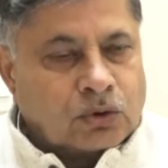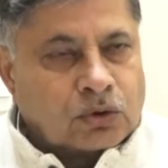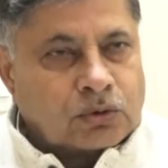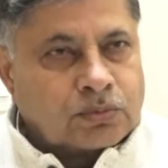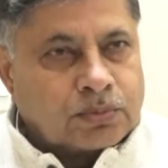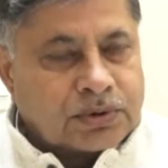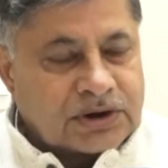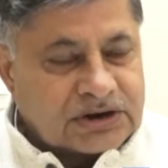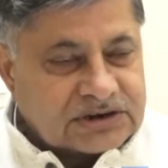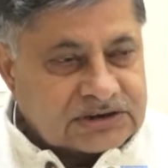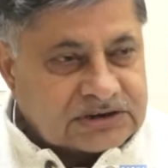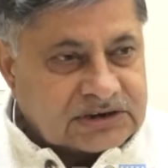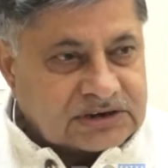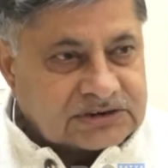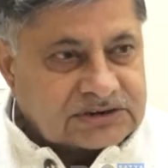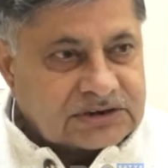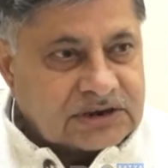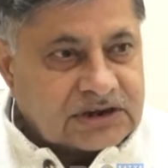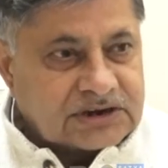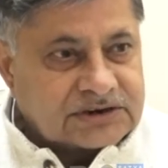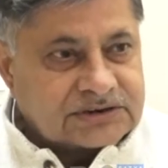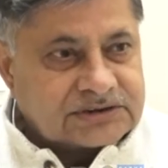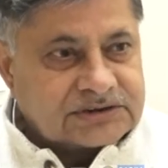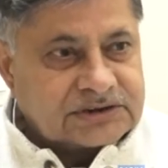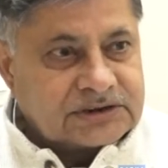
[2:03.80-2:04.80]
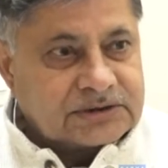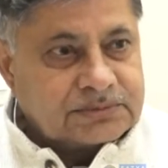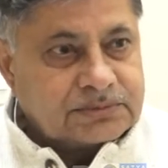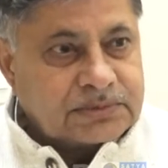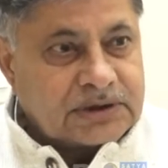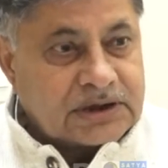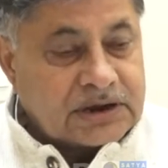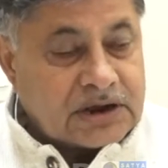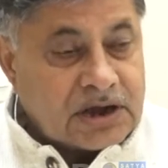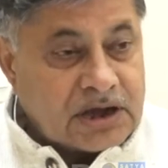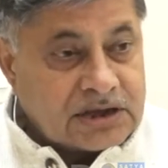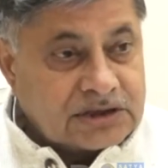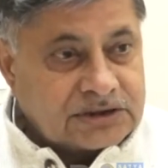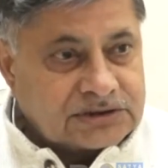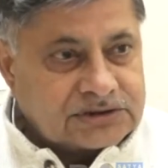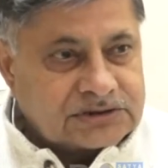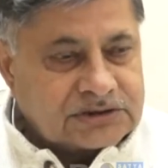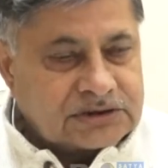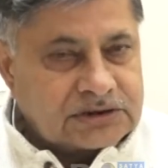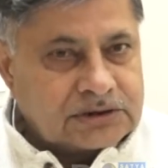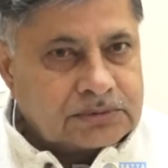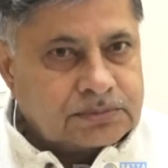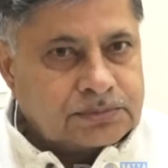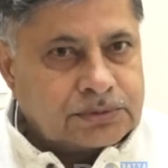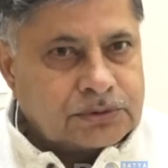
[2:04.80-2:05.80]
लोग भ्रष्टाचार से महंगाई
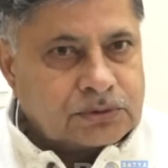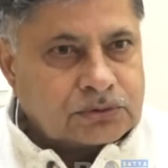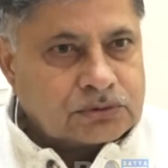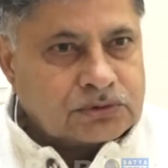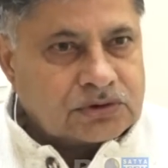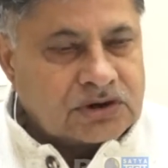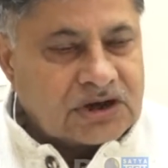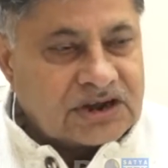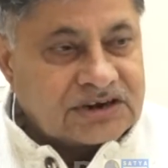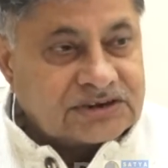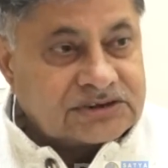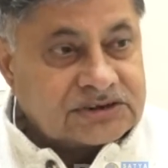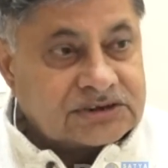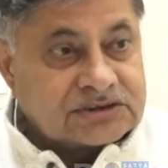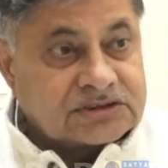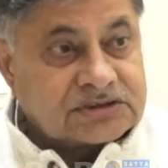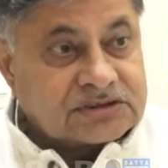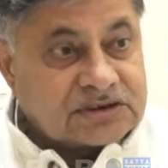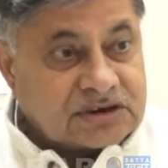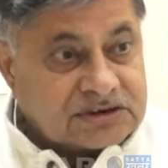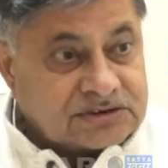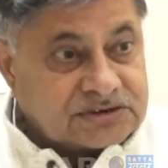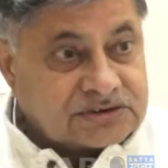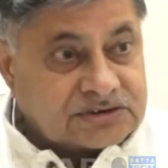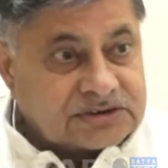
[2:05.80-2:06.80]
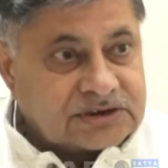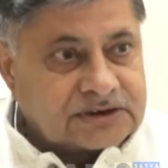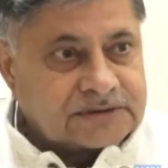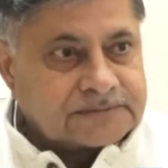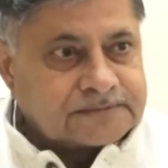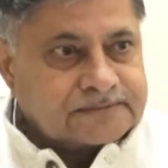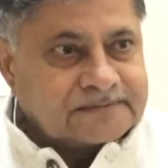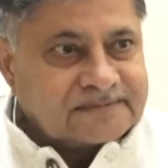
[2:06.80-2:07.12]
से बेरोजगारी से त्रस्त